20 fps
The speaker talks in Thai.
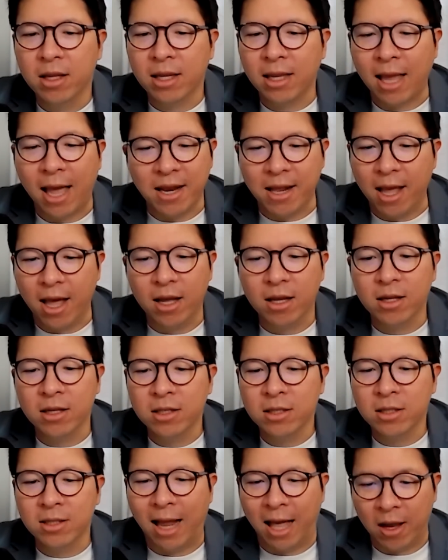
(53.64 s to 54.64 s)
แค่เนี้ย
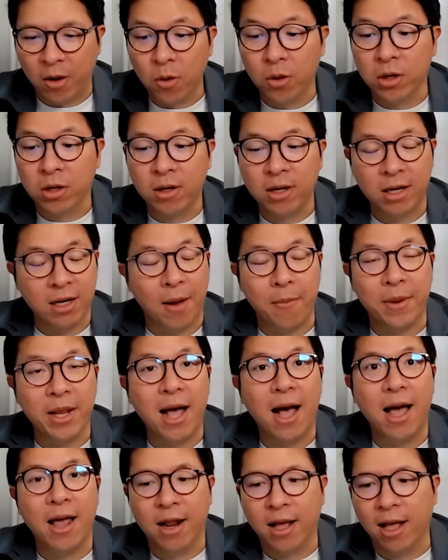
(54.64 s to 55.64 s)
หลายคนก็ยังทำไม่
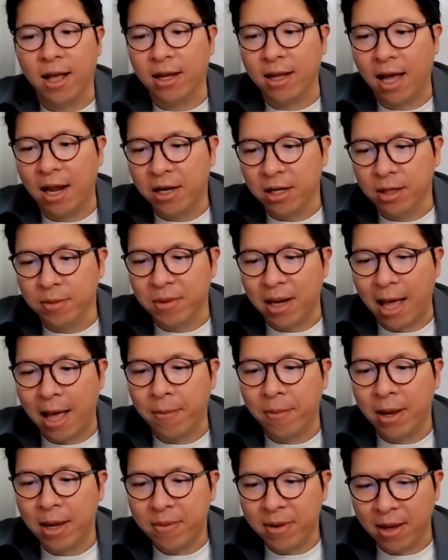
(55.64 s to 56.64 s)
ได้นะฮะการดื่ม
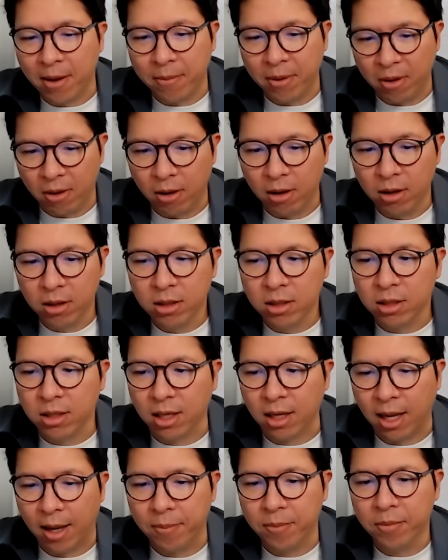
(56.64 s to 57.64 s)
น้ำให้เพียงพอ
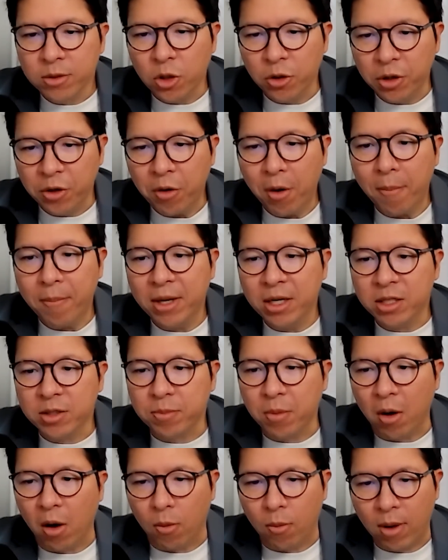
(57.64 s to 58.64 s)
นะครับโทนี่โรบินส์
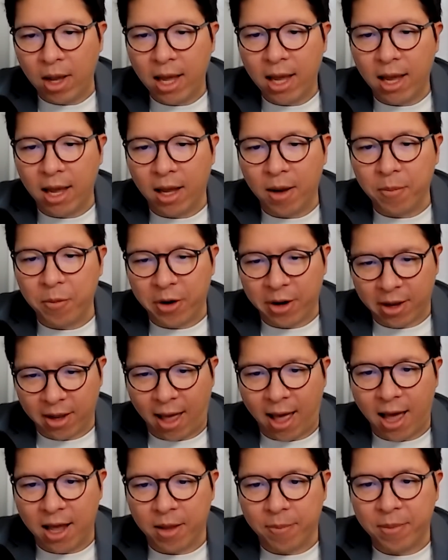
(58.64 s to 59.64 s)
บอกว่า อเมริ
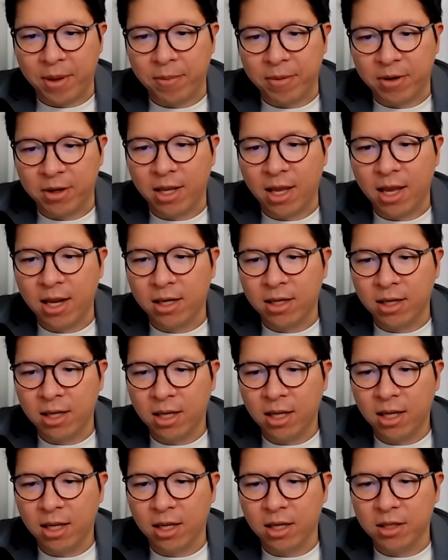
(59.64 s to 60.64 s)
กาเนี่ยเป็นประเทศ
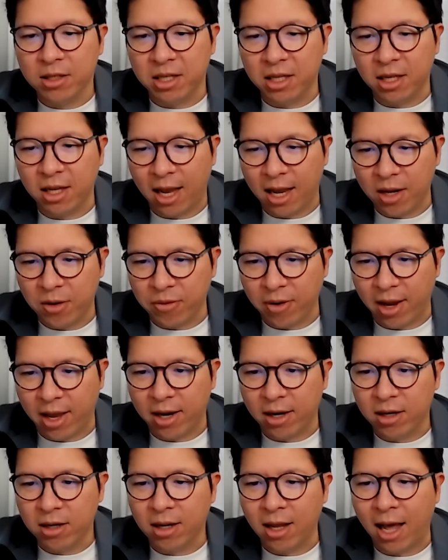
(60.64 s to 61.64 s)
ที่ดีเดร
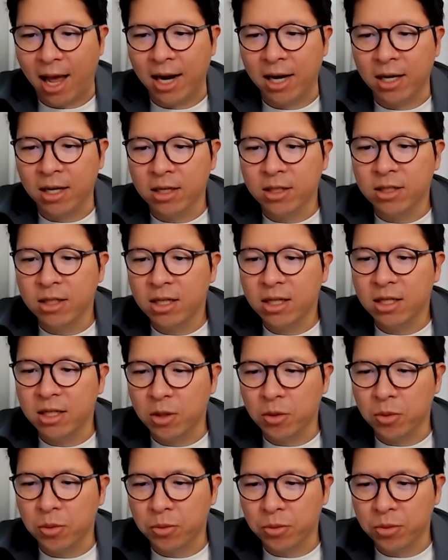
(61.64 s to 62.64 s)
ต อันเดอร์
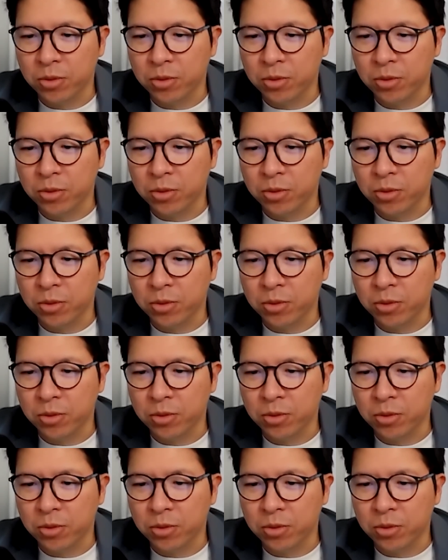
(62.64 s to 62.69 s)
นิว